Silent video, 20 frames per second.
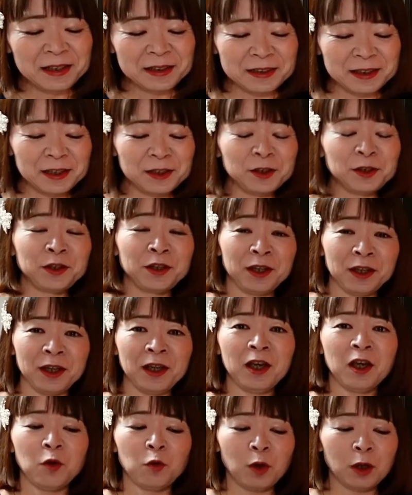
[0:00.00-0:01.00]
ただ
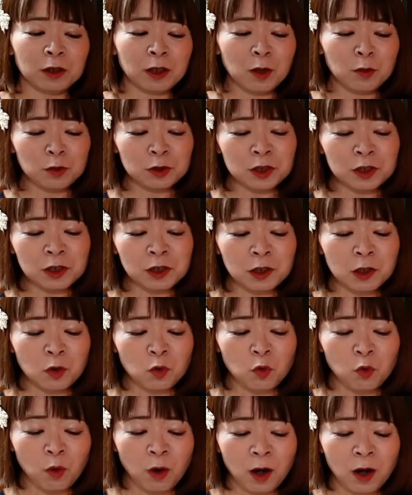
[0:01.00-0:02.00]
ね、私近
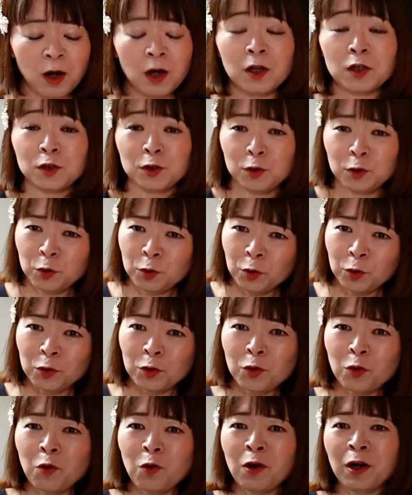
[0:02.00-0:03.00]
くは宗
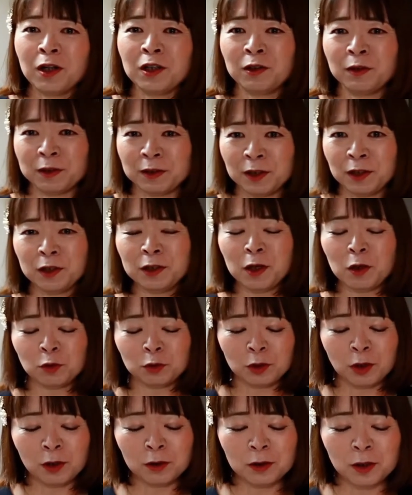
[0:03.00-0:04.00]
教家にはなりたく
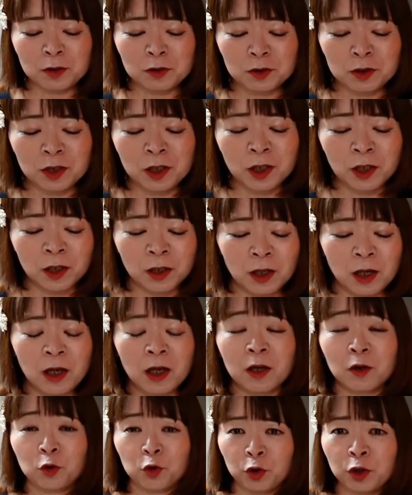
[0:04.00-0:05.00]
ないですし、
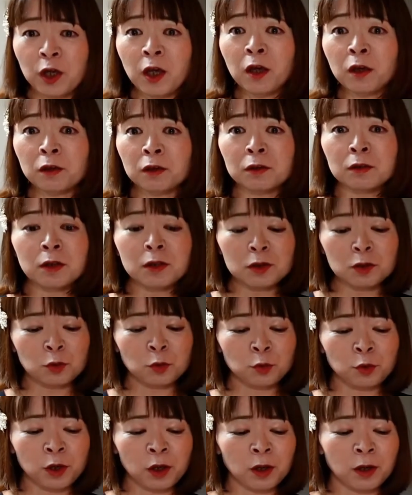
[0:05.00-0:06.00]
クリエイターです
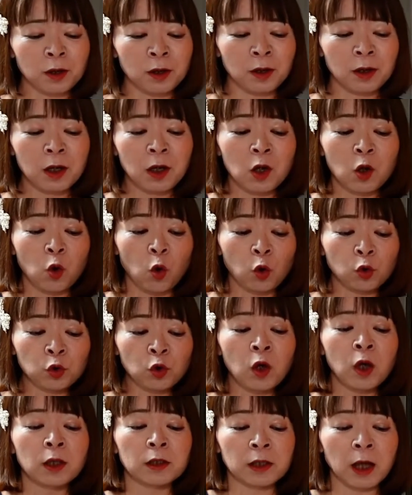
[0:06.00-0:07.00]
ので、こ
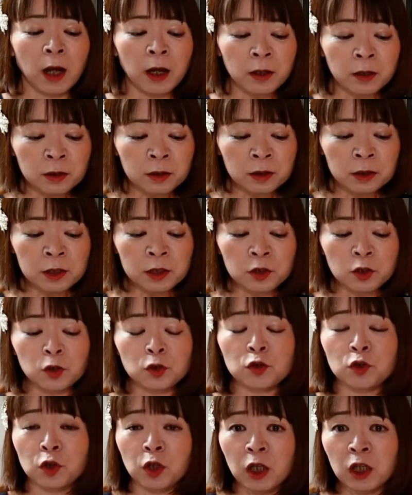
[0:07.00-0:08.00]
の単一ま
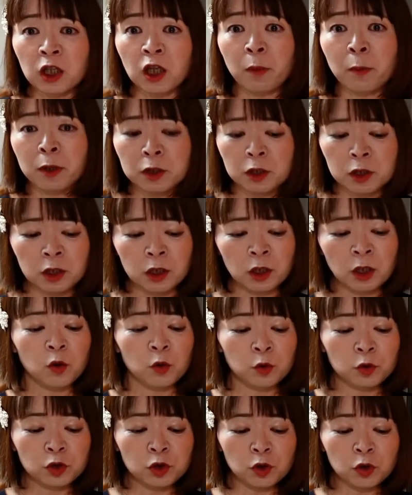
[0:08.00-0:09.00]
魂
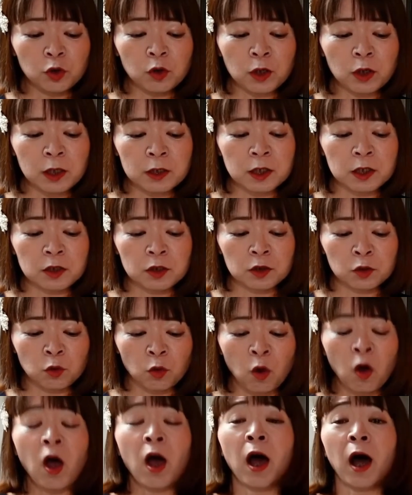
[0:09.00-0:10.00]
宇宙仮説
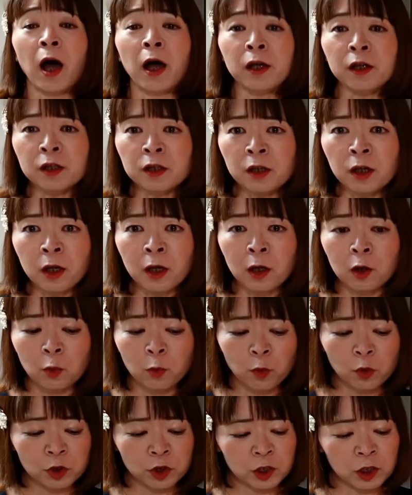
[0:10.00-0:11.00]
のアイデア
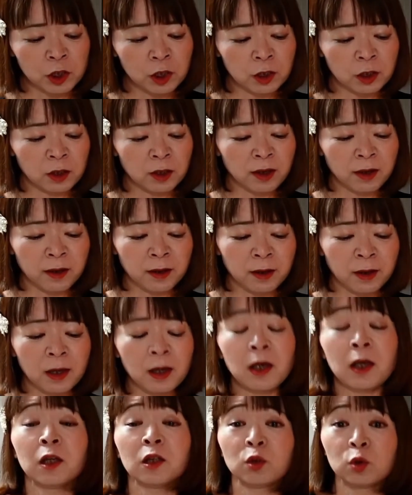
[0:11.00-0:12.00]
を用いて、
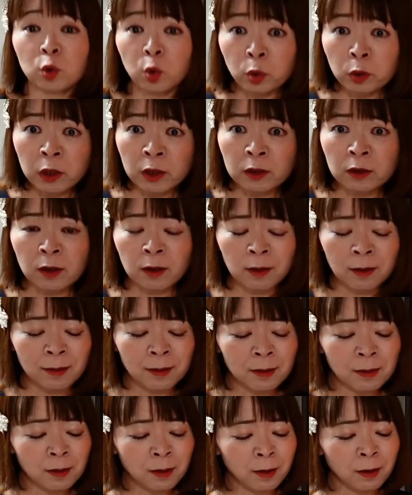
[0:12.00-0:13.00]
どなた
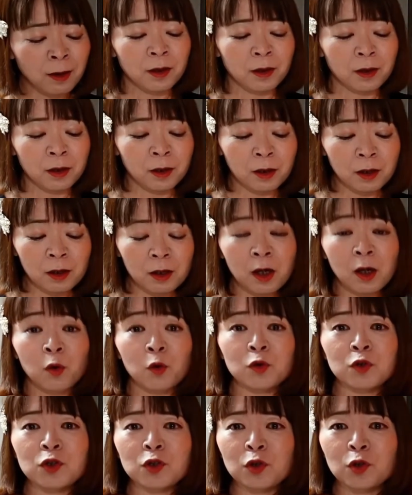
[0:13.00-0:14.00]
かが映画
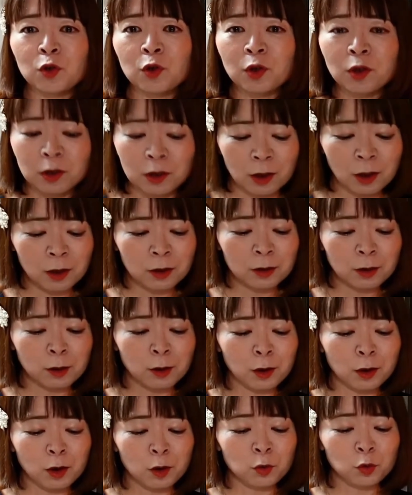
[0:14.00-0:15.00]
を作っていた
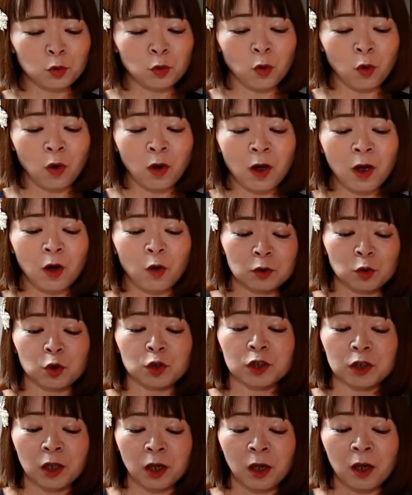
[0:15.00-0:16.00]
だけると、そ
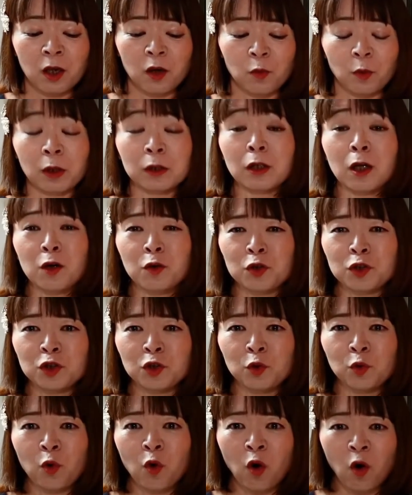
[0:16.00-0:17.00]
して
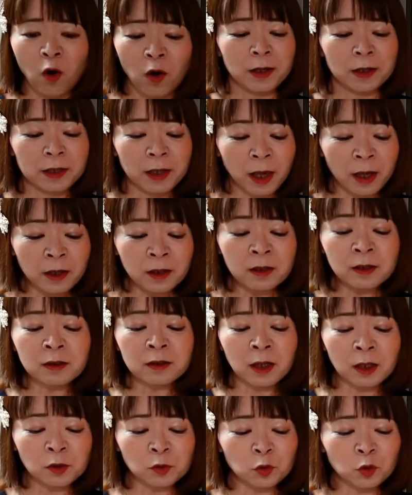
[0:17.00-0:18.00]
私を原
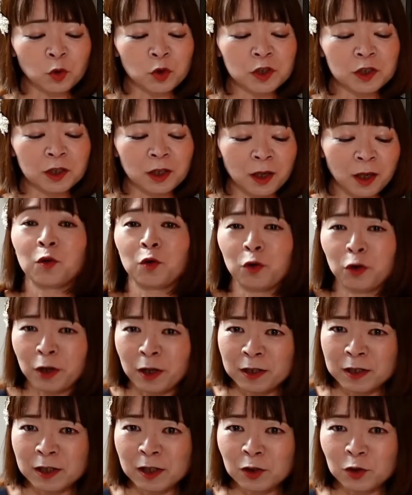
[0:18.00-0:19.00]
案として
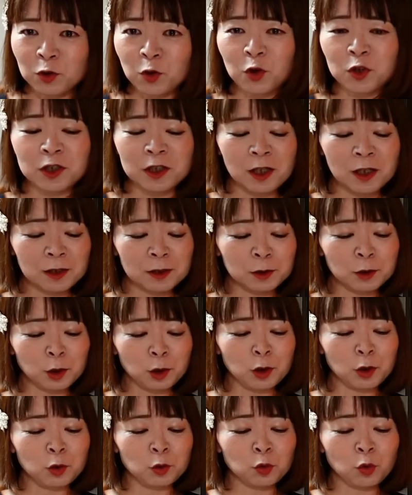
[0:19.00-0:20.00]
クレジットしていただ
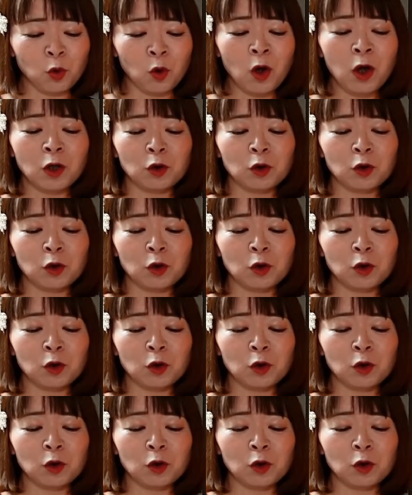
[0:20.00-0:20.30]
けると